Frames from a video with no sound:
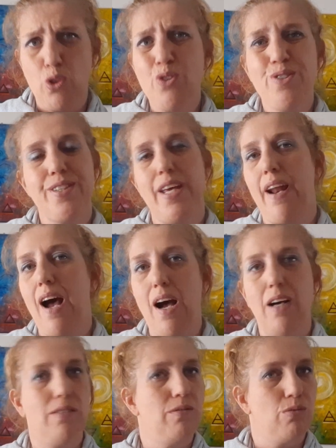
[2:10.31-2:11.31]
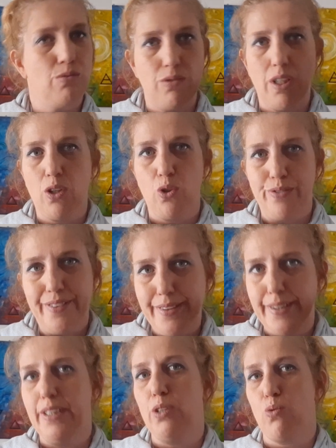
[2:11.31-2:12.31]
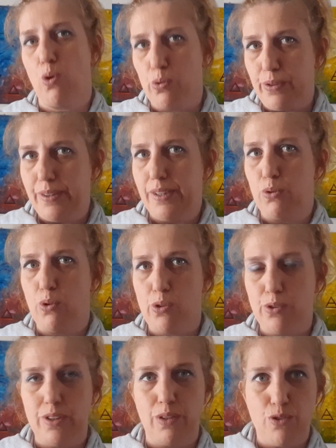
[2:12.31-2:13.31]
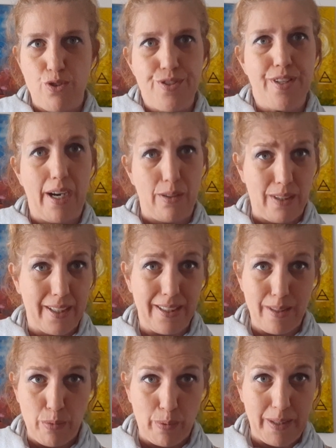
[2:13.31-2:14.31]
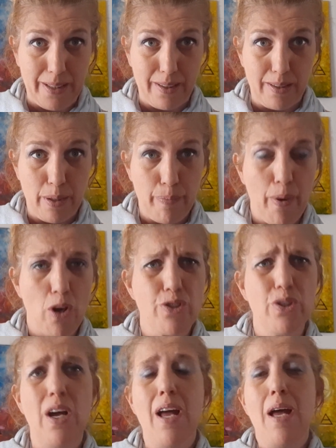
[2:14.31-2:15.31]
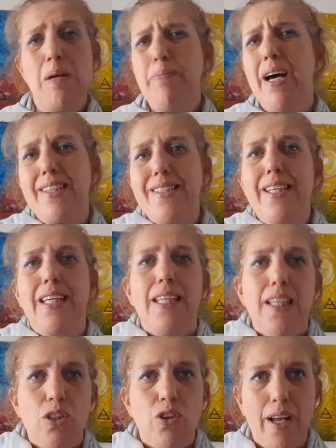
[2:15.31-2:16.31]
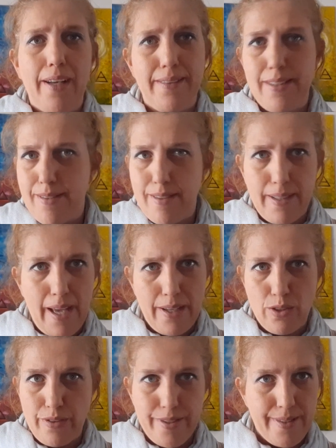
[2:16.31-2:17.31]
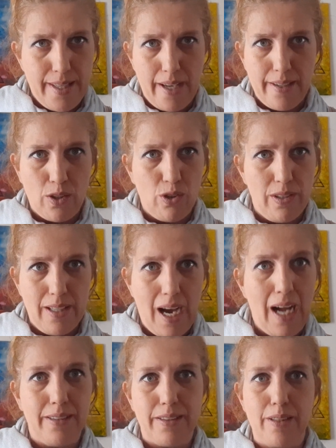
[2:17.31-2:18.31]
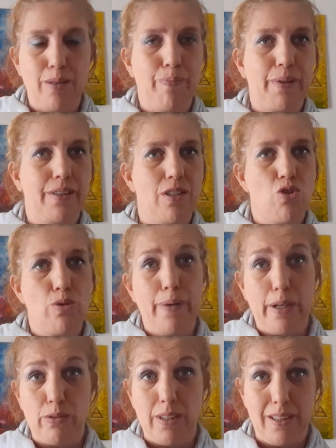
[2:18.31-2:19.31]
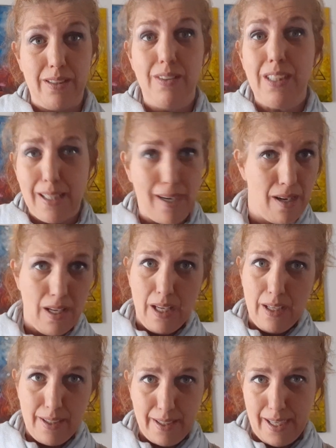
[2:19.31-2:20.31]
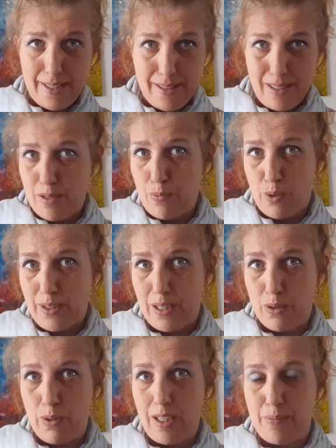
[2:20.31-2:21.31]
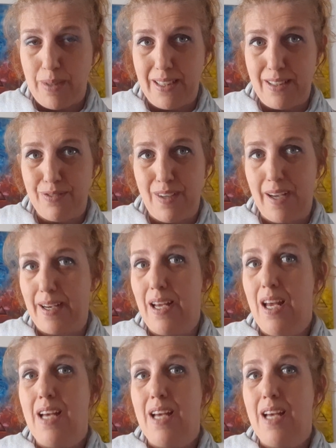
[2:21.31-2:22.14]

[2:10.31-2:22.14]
Non sarà un continuo, continuo, continuo, ci saranno anche dei momenti di riposo, ma se chi non ha desiderio di stare con gli altri, di partecipare a un'attività, ragazzi, si può tranquillamente fare.